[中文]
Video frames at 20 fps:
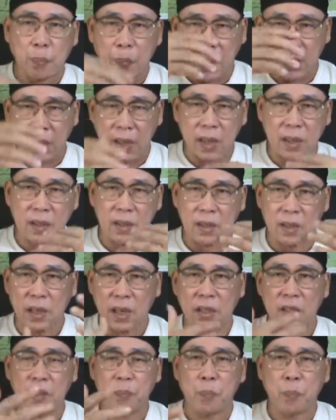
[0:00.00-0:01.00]
把它
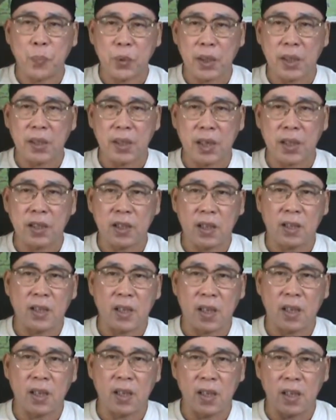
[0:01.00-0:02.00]
它已经不能在现
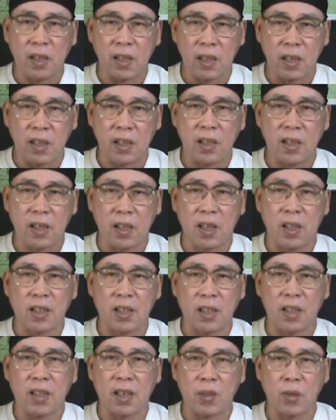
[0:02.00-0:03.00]
在离呃
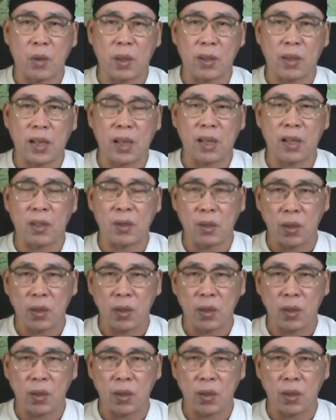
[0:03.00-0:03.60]
正常状态了，